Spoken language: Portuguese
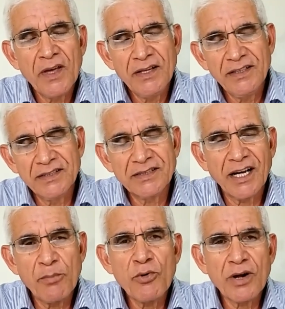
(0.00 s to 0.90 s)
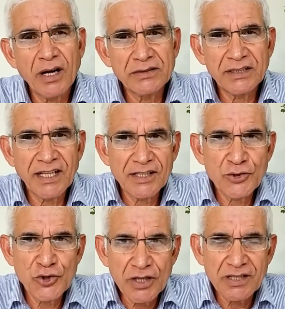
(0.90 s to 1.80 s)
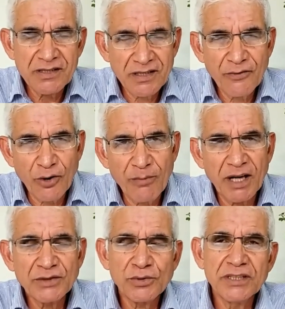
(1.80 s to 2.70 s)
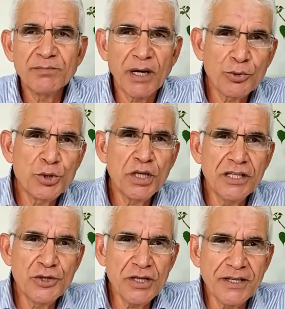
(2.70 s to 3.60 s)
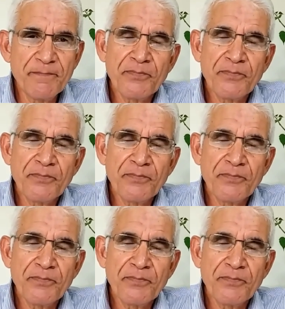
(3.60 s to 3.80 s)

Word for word: e está por causa das dicas e informações para o dia a dia,